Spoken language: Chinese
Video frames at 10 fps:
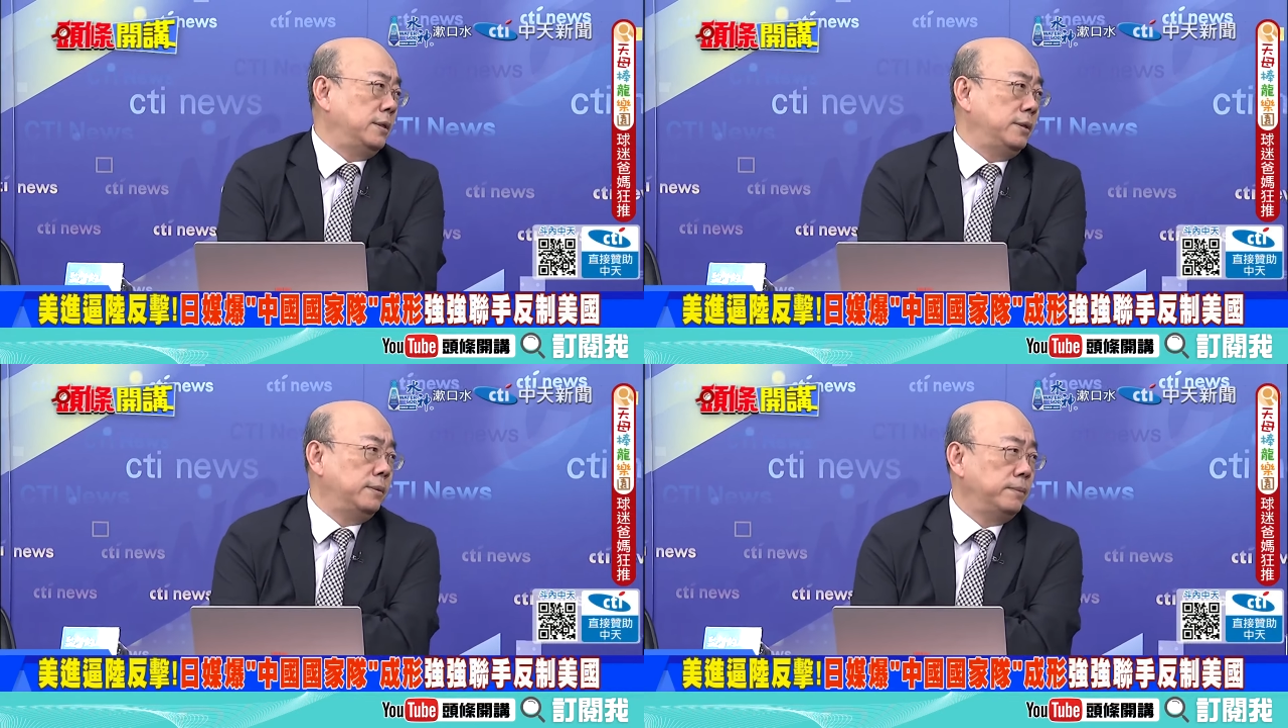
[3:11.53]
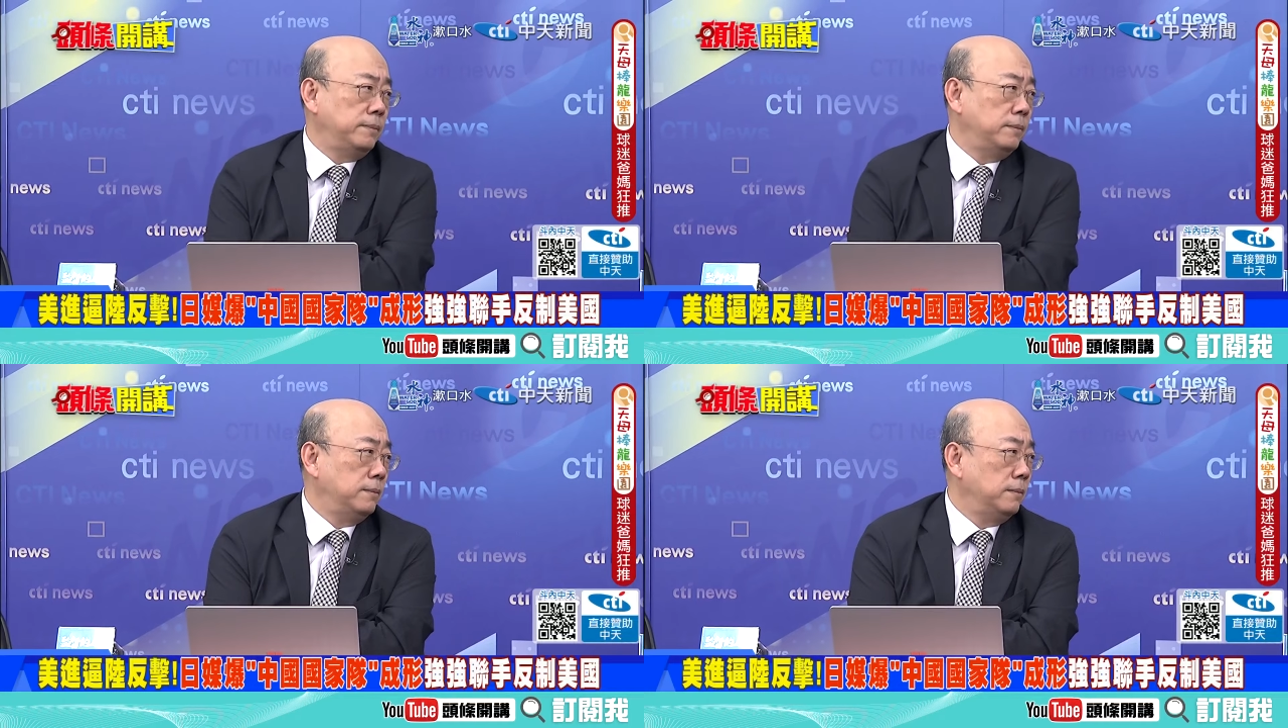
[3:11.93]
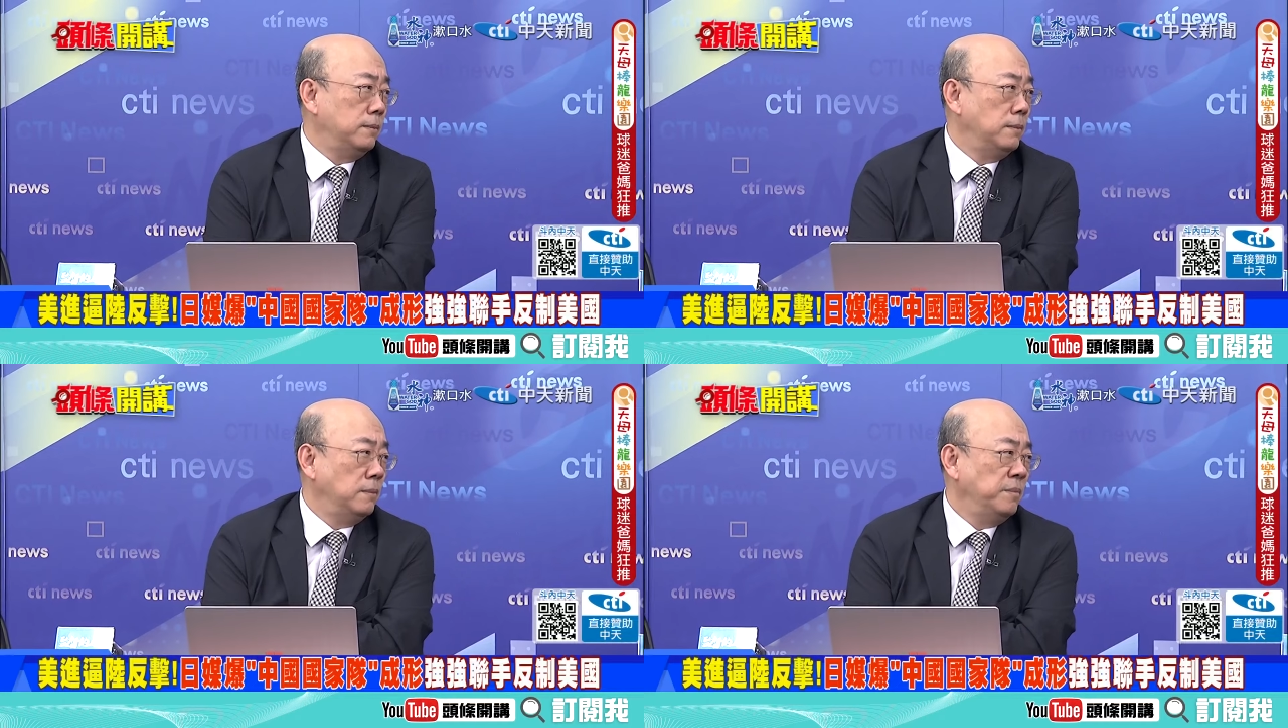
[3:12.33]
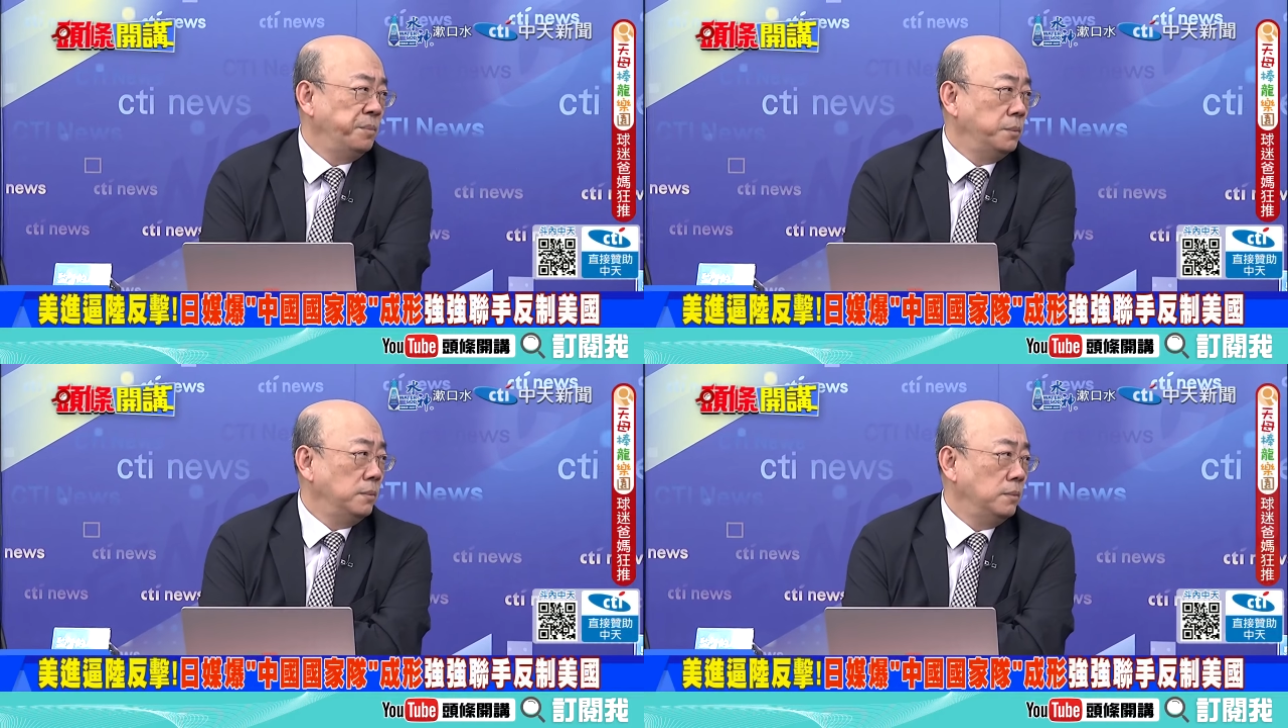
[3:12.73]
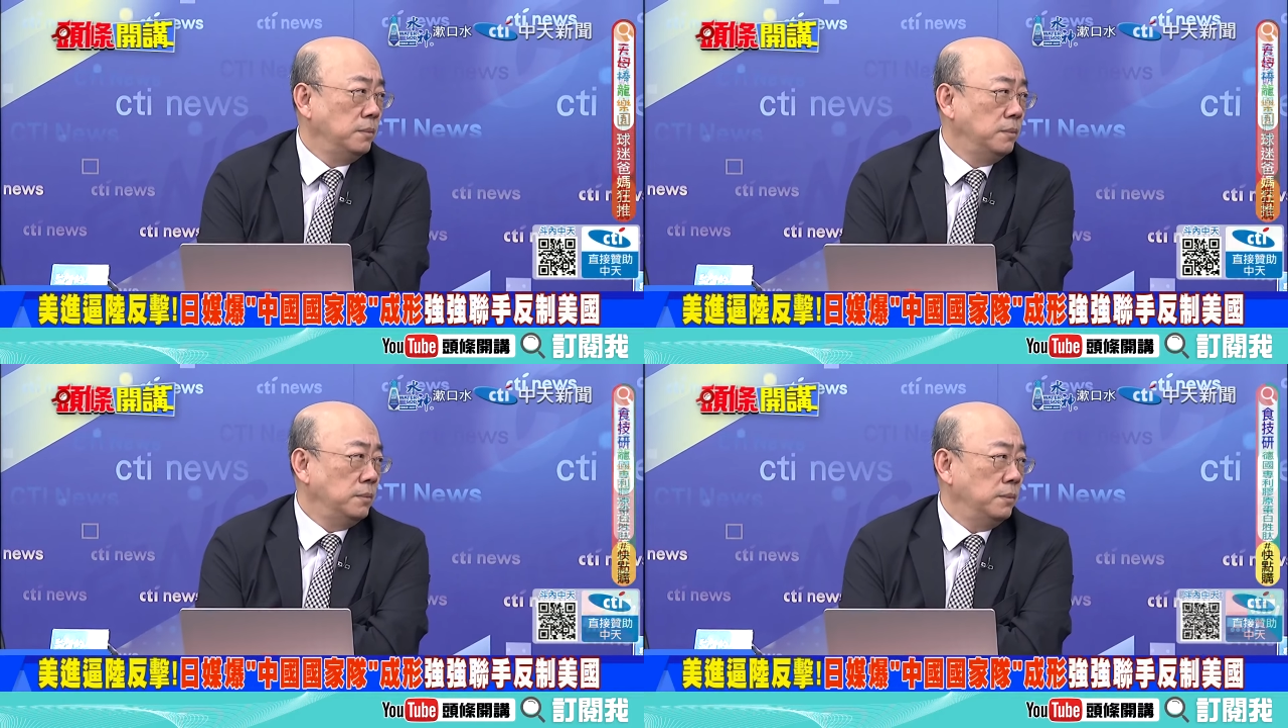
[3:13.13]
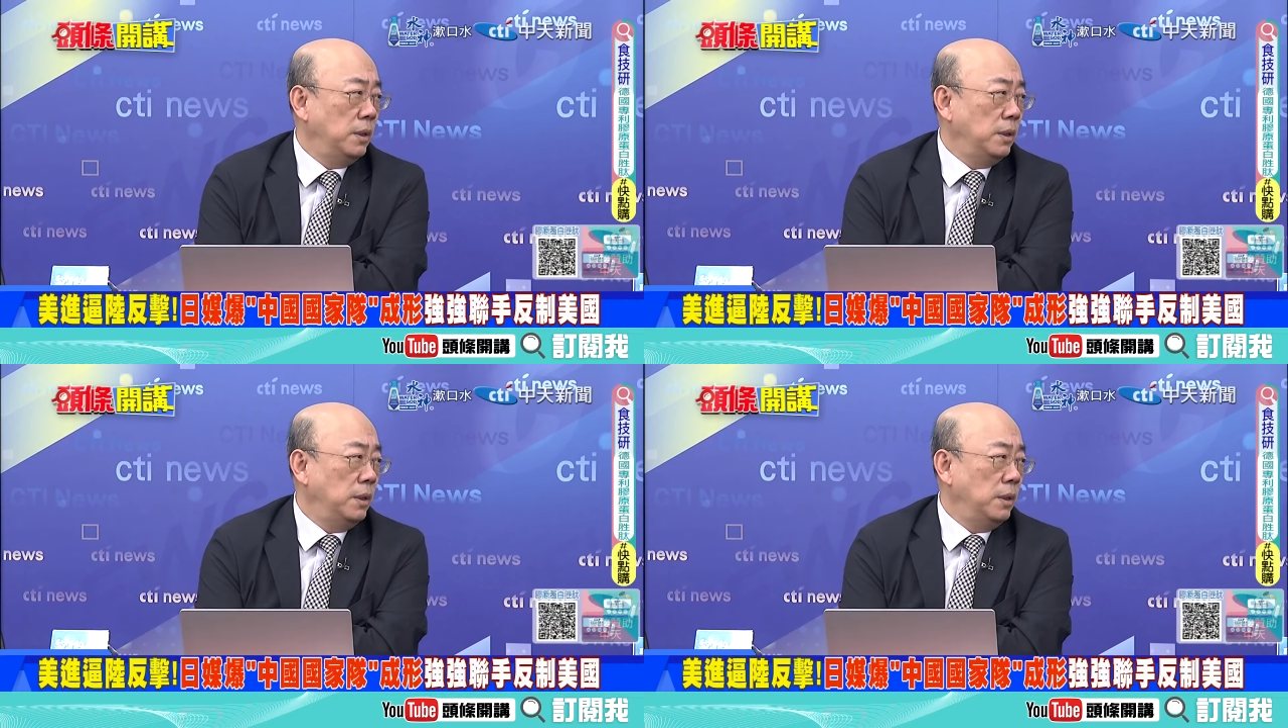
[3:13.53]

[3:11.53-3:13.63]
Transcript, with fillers: 等到五纳米的时候呢，更不得了。